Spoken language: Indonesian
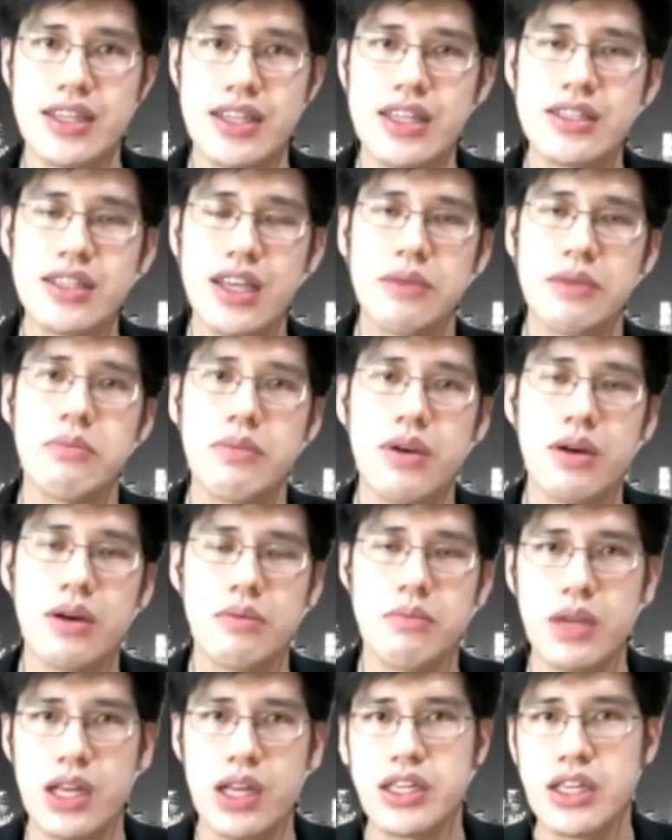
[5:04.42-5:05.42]
Jadi saya
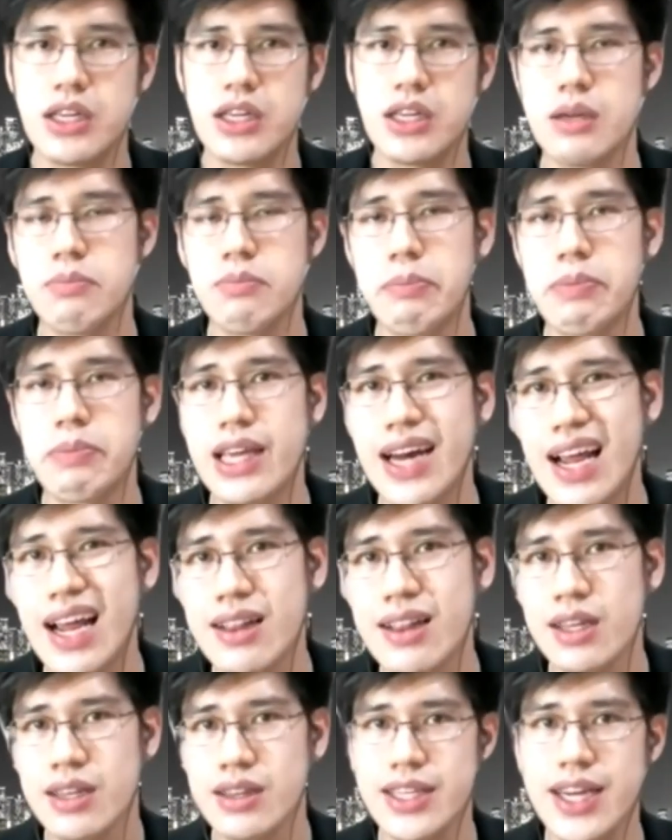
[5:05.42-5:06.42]
memiliki
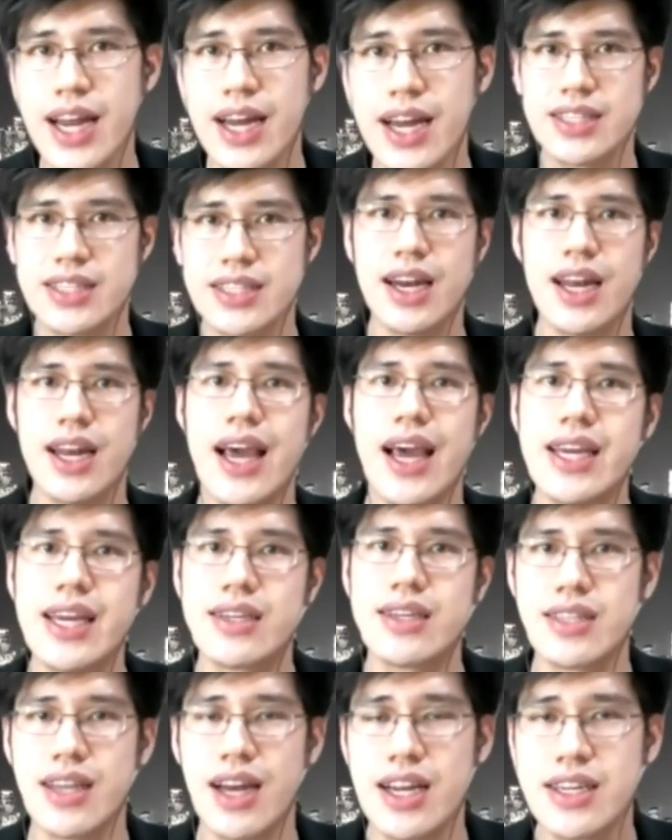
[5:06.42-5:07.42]
pemikiran tidak ada jalan lain
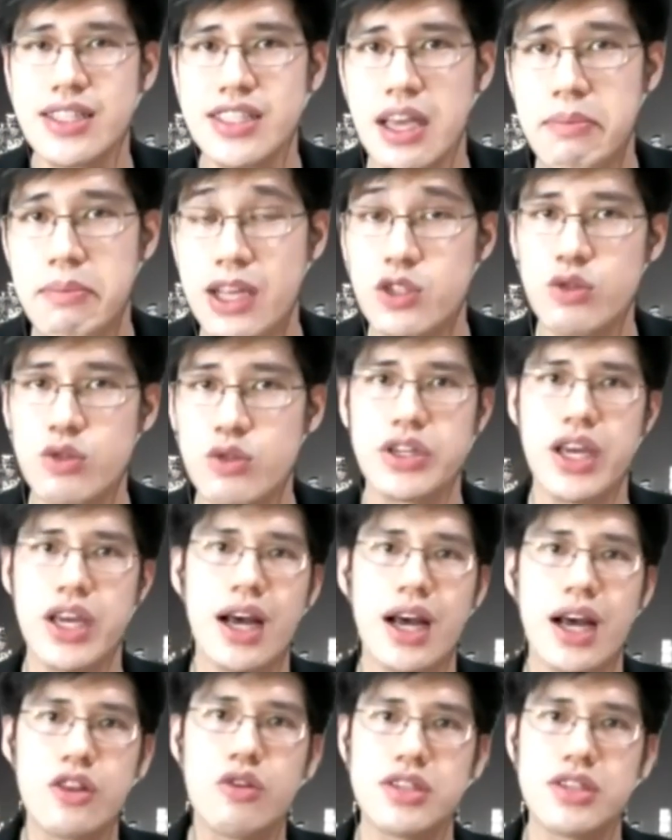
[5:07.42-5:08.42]
selain saya maju
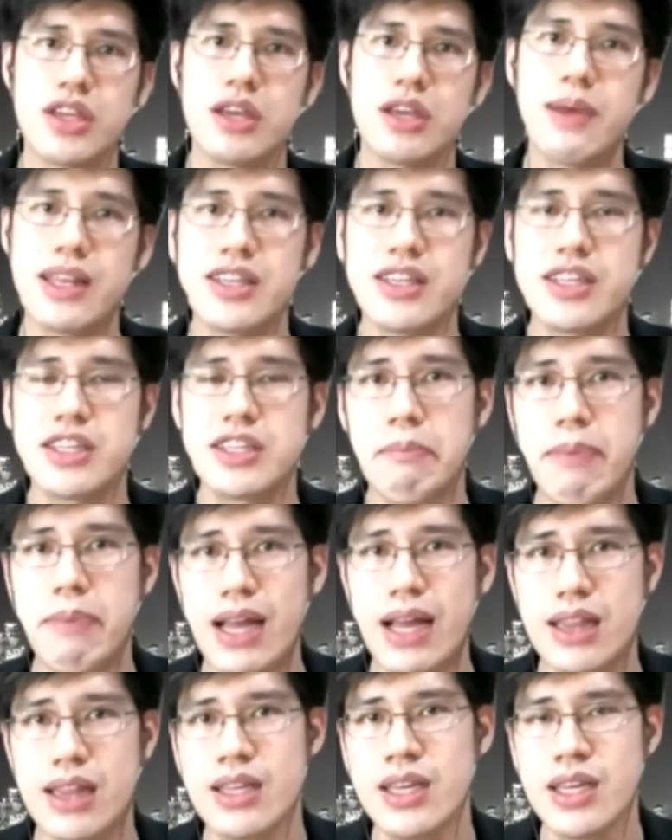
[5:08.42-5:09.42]
ya atau saya mati di
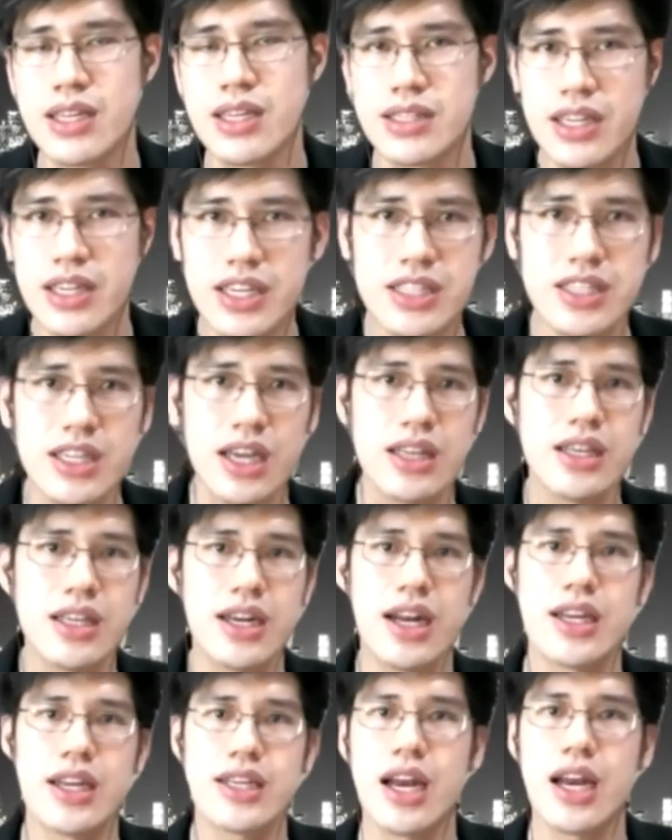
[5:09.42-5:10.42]
tempat. Jadi saya
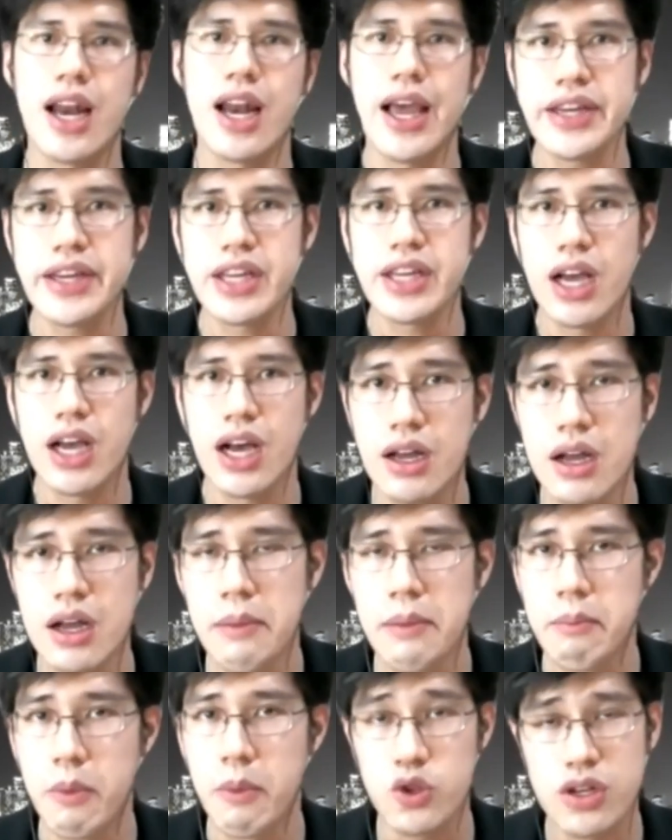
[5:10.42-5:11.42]
tidak ada jalan lain ya
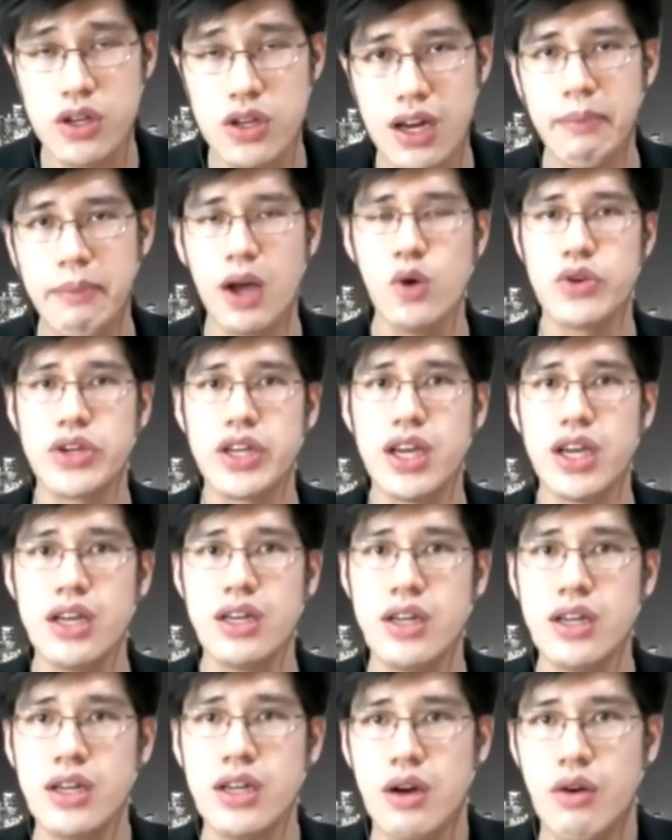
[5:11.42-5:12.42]
mau tidak mau ya
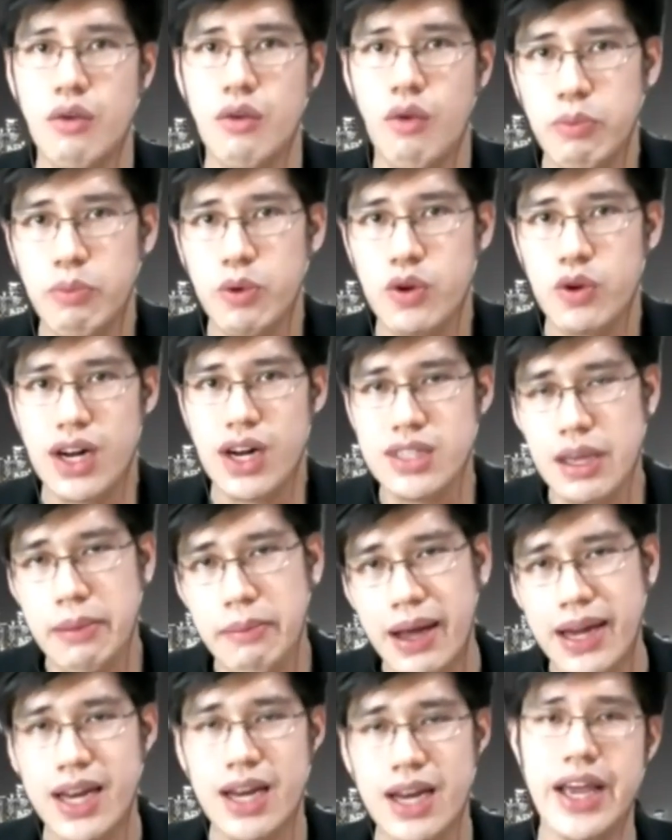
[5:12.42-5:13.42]
walaupun rasanya
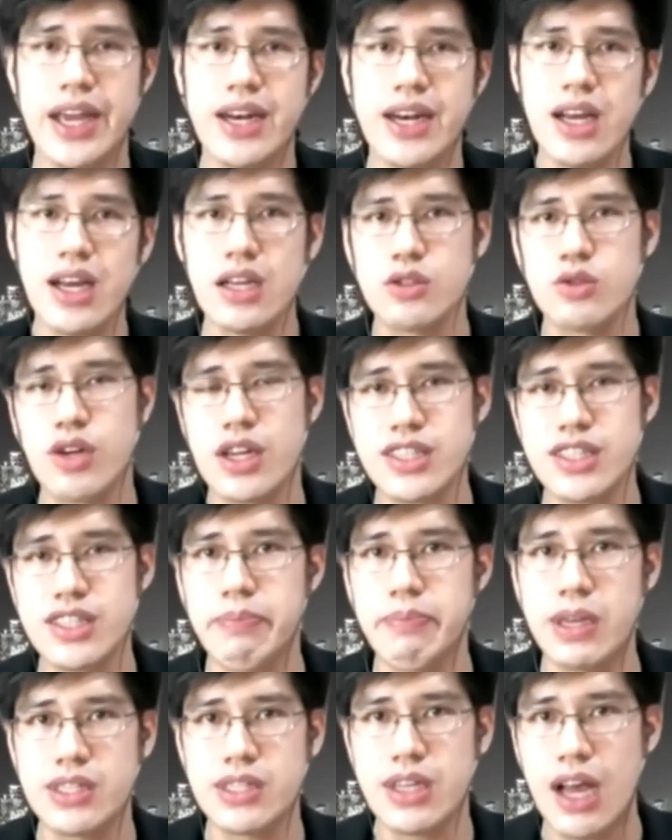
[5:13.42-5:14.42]
badan tidak enak sudah
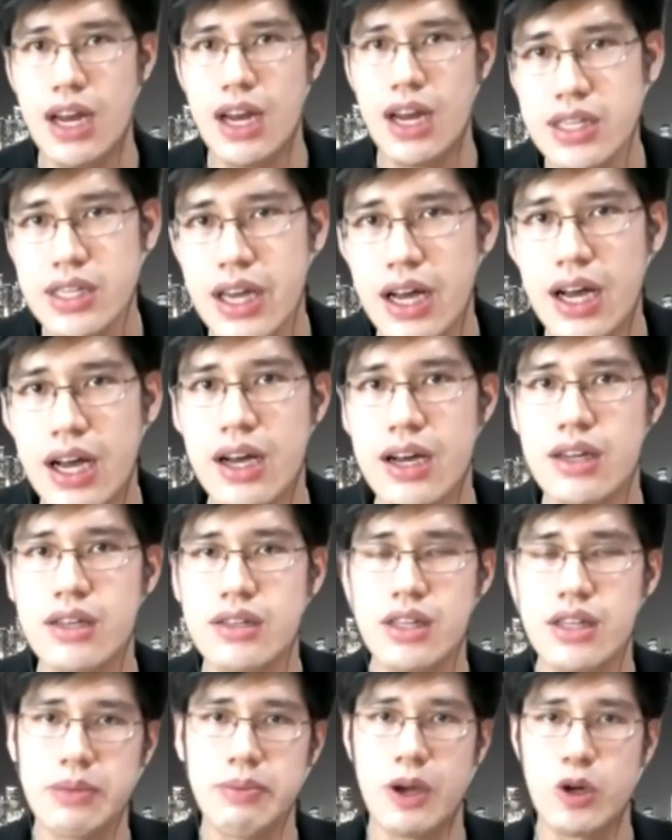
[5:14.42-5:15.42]
capek sekali ya
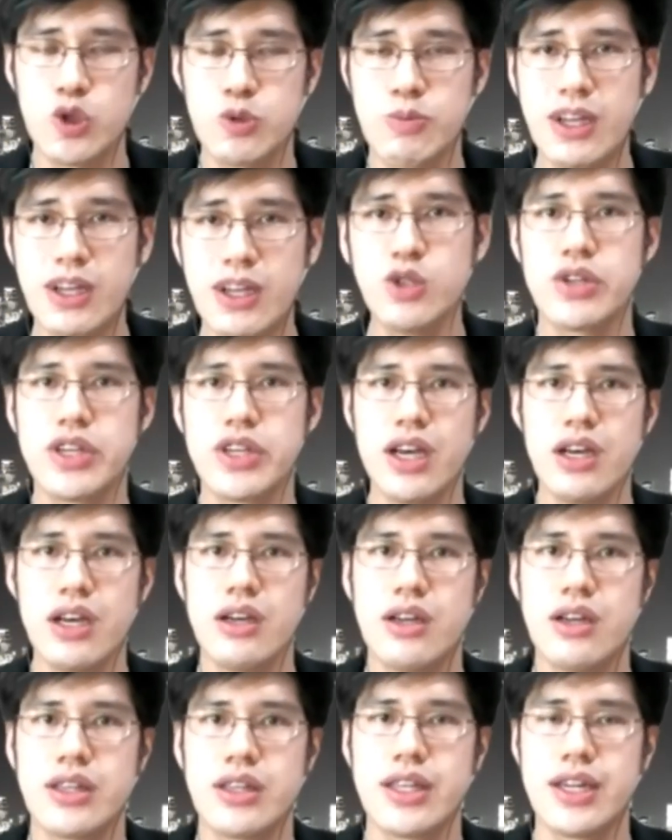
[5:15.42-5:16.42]
tetap harus maju ya
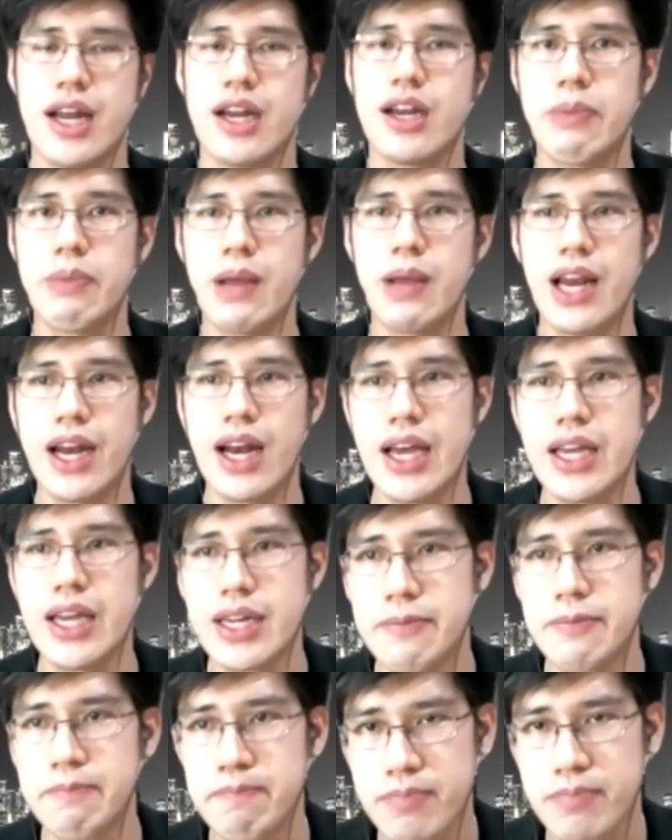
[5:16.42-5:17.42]
tidak ada pilihan
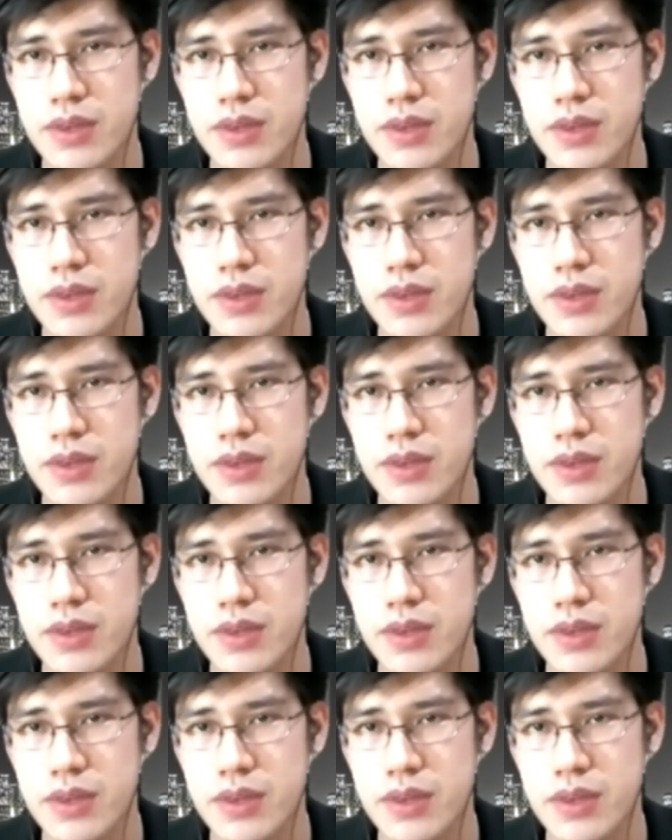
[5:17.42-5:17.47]
lain.